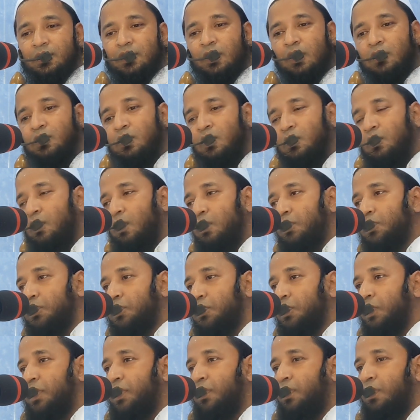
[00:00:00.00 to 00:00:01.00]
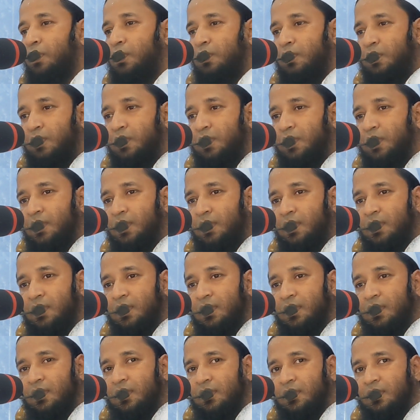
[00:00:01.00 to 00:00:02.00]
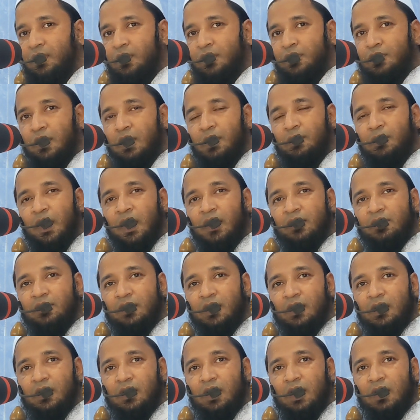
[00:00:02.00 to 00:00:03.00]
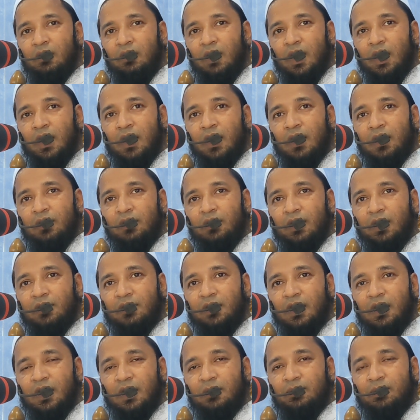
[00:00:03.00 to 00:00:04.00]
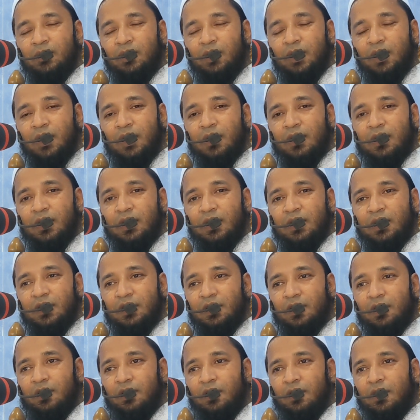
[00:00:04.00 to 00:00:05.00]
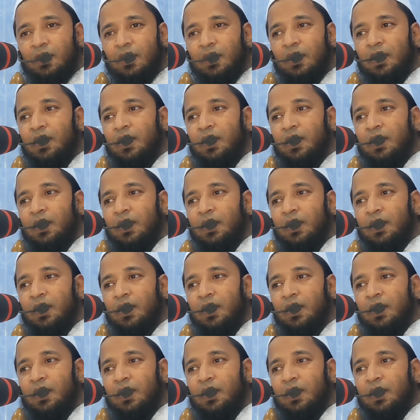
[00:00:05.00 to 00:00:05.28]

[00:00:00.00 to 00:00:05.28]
যত কষ্টই হোক তো রসুল পাক সাল আলি ওয়াসাল্লাম দুনিয়াতে এসে যখন